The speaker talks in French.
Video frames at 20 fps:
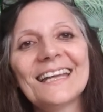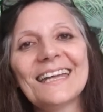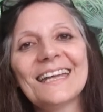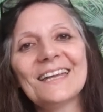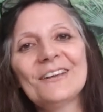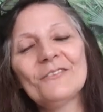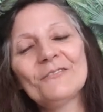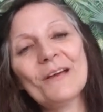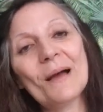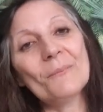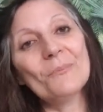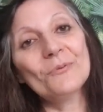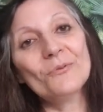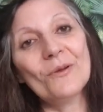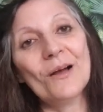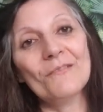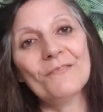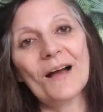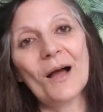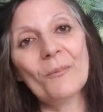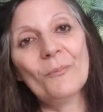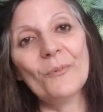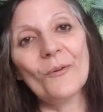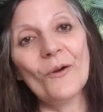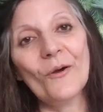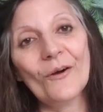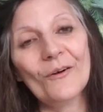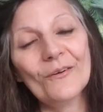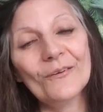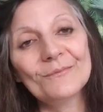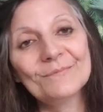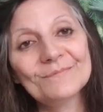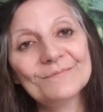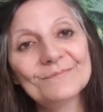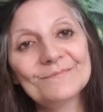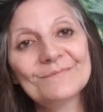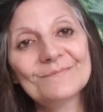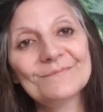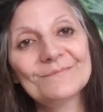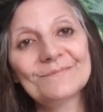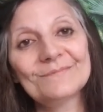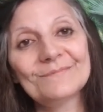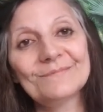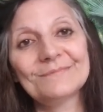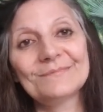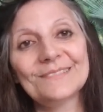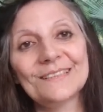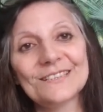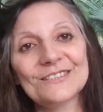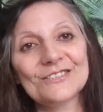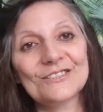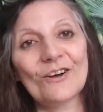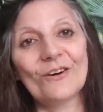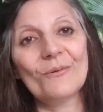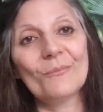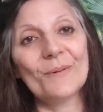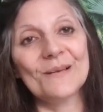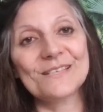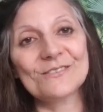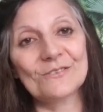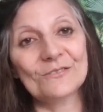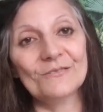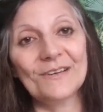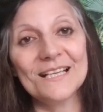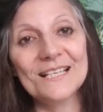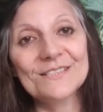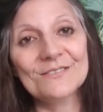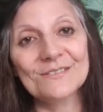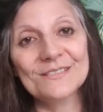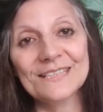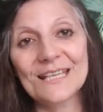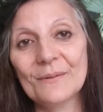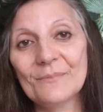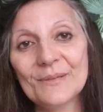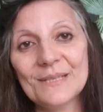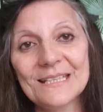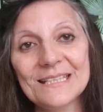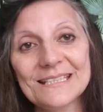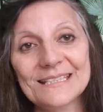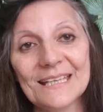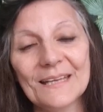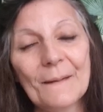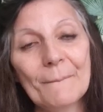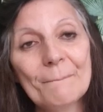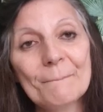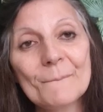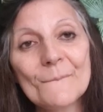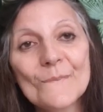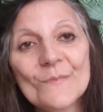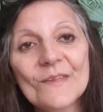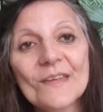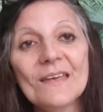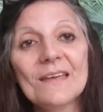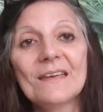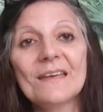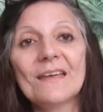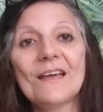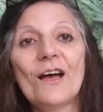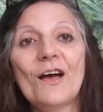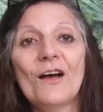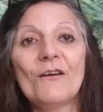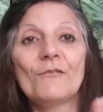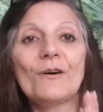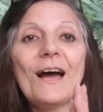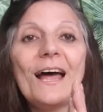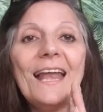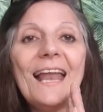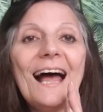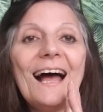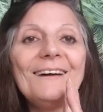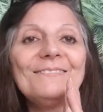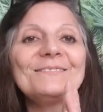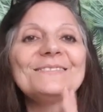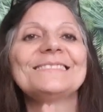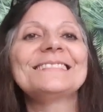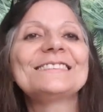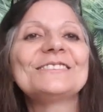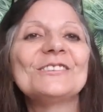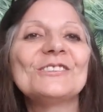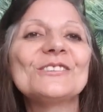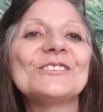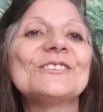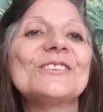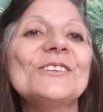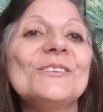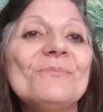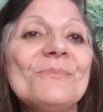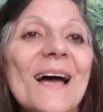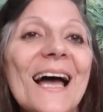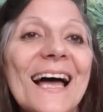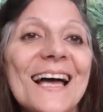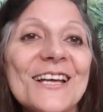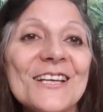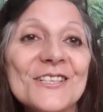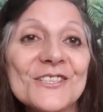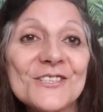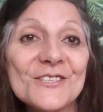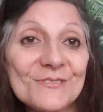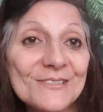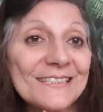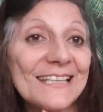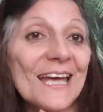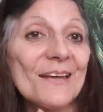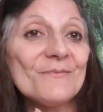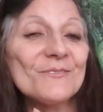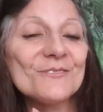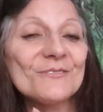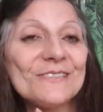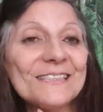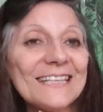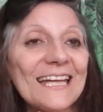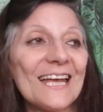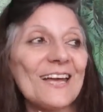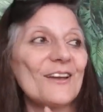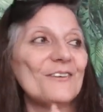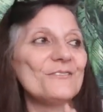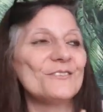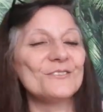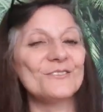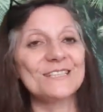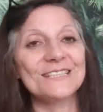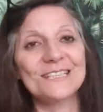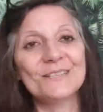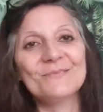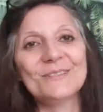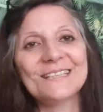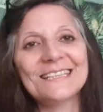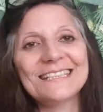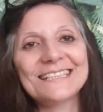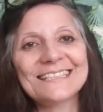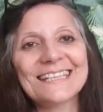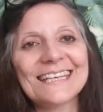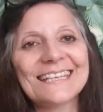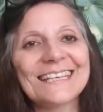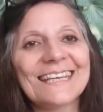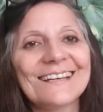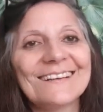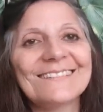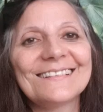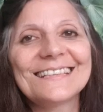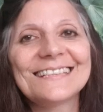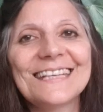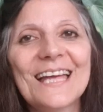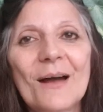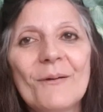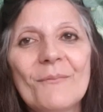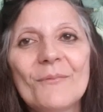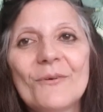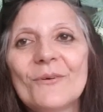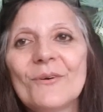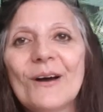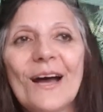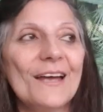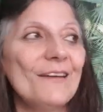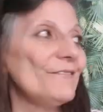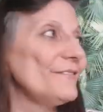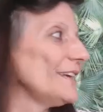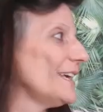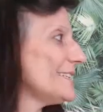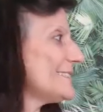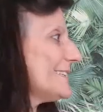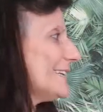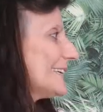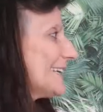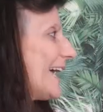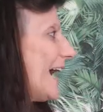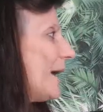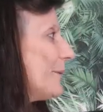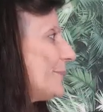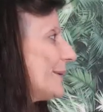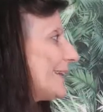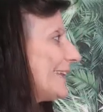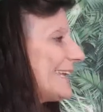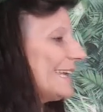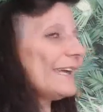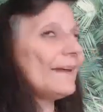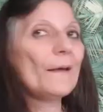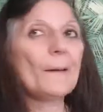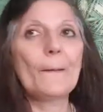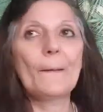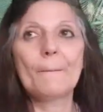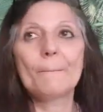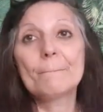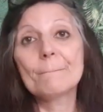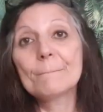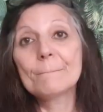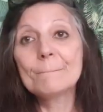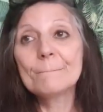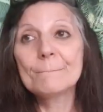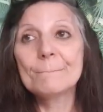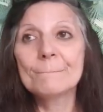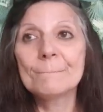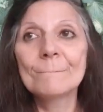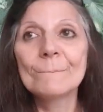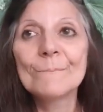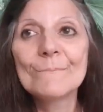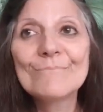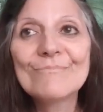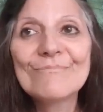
Il ne va plus avoir peur des gens parce qu'on va le sociabiliser. Voilà, sur ce, ben, je vous aime, je vous dis I love you, je me dis je t'ai qui à amo, Ivy, elle s'est carapatée. Mm.